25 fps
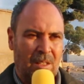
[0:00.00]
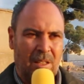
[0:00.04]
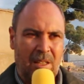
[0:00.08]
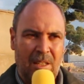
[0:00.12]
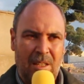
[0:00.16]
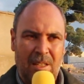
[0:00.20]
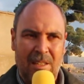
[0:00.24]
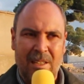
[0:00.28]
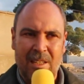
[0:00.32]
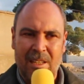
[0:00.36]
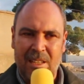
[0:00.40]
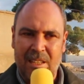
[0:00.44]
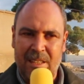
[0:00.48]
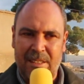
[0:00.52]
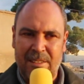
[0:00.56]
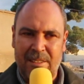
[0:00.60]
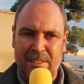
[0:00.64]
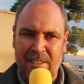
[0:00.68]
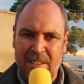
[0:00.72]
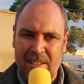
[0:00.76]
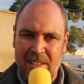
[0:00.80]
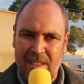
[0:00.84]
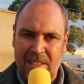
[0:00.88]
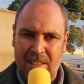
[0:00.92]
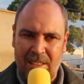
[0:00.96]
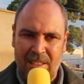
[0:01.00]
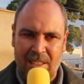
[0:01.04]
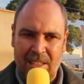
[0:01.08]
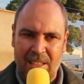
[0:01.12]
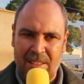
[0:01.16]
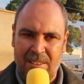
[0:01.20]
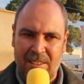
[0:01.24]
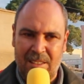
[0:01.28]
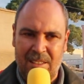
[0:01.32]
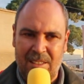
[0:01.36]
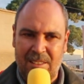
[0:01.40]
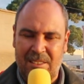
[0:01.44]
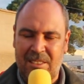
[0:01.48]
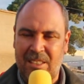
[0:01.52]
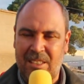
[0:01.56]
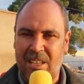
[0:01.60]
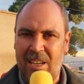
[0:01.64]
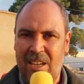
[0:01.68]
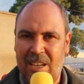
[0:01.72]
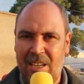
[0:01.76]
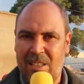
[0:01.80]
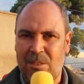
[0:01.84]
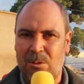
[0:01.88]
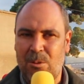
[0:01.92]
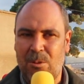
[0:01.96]
على على هذا
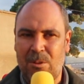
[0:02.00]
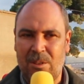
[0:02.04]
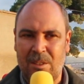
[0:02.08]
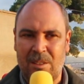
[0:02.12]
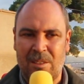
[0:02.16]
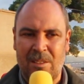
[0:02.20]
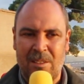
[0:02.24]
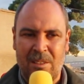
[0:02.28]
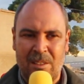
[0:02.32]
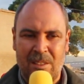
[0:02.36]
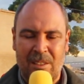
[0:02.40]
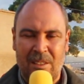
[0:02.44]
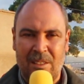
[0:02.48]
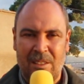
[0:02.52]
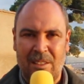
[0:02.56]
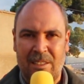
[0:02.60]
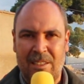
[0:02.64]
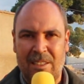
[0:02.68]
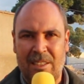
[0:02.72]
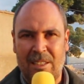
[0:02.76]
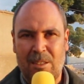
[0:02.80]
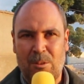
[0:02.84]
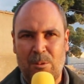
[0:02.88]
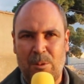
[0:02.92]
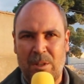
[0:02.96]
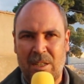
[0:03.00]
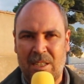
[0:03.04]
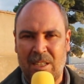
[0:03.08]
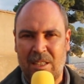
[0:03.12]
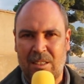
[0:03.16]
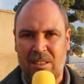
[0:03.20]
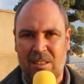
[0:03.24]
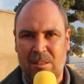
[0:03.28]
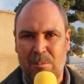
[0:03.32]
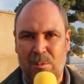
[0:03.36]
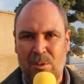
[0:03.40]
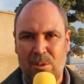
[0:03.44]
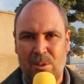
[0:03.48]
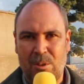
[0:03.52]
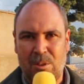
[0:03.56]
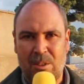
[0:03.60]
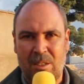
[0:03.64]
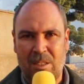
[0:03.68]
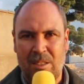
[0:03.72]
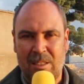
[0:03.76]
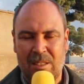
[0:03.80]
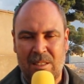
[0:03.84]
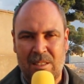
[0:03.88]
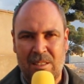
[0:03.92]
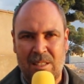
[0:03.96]
التعادل اللي كنا كنطمحوا
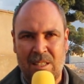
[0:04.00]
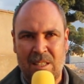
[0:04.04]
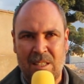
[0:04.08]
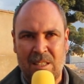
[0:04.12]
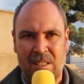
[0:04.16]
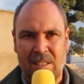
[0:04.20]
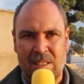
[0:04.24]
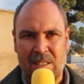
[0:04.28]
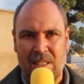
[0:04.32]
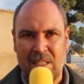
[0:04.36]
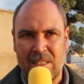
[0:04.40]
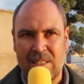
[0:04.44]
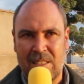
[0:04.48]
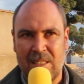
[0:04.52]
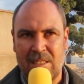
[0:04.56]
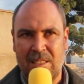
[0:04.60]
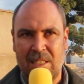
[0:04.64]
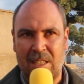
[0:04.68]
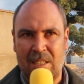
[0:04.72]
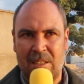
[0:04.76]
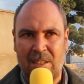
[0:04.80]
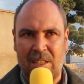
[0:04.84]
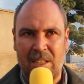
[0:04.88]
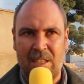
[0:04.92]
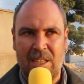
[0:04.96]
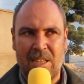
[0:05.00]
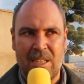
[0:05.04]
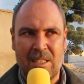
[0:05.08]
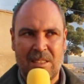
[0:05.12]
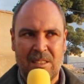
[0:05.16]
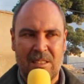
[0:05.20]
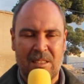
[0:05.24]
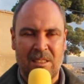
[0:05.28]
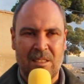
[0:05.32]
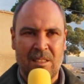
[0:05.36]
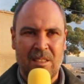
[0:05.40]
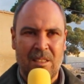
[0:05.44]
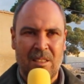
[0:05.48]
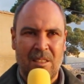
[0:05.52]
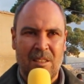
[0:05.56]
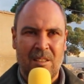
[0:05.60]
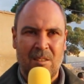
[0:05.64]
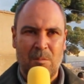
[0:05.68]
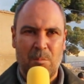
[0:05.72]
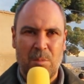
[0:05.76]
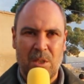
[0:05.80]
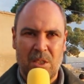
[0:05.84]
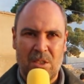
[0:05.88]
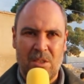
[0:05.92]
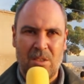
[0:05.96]
لثلاثه ديال النقاط
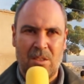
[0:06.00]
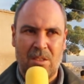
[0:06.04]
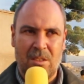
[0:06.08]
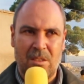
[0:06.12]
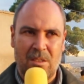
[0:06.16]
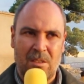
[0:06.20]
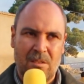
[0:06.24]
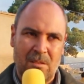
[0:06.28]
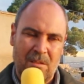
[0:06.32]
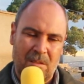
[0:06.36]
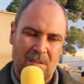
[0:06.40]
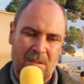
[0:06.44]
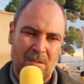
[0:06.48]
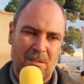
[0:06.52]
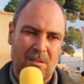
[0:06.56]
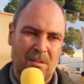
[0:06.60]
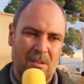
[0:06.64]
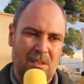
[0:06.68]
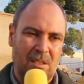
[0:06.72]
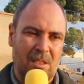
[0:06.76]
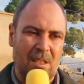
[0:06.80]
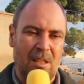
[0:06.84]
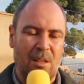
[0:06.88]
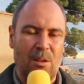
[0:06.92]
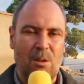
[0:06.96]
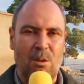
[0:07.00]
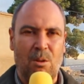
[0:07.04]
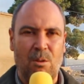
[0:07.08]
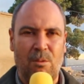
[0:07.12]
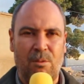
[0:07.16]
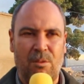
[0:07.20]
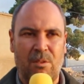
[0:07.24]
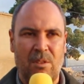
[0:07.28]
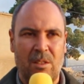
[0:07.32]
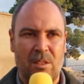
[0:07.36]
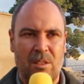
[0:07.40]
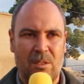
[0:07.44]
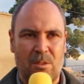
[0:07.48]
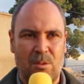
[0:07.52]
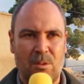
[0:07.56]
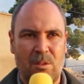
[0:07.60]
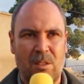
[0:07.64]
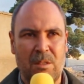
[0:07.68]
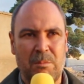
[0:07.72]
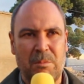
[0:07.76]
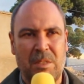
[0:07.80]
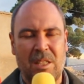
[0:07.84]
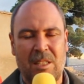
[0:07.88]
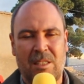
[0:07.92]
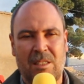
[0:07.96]
باش نتسلقوا في
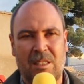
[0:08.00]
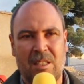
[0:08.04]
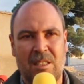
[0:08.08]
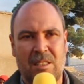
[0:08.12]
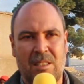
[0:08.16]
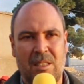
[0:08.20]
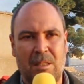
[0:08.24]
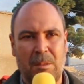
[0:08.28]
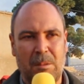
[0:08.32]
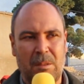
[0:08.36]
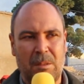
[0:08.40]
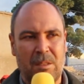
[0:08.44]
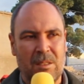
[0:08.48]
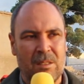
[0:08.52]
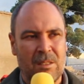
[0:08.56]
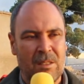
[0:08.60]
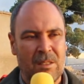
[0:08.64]
سلم ديال الترتيب